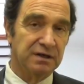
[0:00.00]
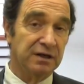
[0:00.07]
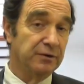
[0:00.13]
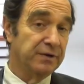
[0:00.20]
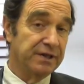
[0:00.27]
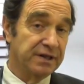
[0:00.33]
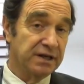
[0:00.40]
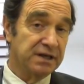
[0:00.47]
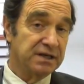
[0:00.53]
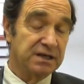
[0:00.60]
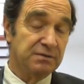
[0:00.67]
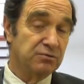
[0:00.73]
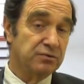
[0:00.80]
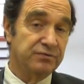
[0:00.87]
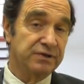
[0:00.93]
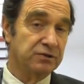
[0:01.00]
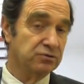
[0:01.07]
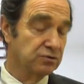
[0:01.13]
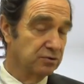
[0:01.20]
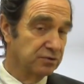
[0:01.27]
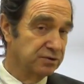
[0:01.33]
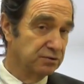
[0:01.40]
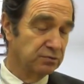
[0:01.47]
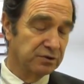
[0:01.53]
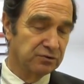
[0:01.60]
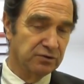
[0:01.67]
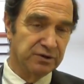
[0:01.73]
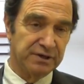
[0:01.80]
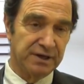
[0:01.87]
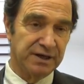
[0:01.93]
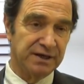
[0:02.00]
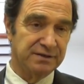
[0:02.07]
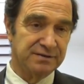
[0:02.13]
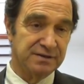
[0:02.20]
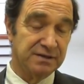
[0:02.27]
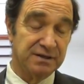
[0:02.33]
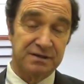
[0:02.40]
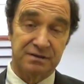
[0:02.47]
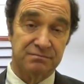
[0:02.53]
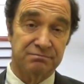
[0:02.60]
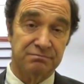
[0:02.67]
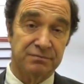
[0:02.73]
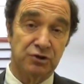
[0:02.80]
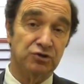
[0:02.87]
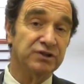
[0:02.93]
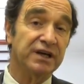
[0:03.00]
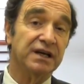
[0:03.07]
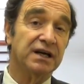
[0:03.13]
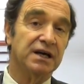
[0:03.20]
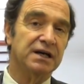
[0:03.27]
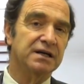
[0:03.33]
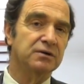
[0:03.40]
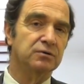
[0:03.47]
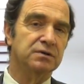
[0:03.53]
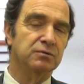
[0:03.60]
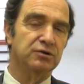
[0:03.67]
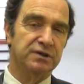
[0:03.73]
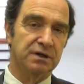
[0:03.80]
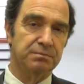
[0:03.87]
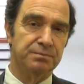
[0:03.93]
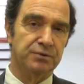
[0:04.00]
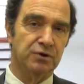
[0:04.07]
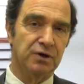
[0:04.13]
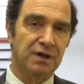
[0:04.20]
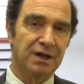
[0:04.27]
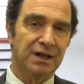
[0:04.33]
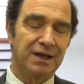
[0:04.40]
La verdad es que hemos visto situaciones casi grotescas en el último tiempo,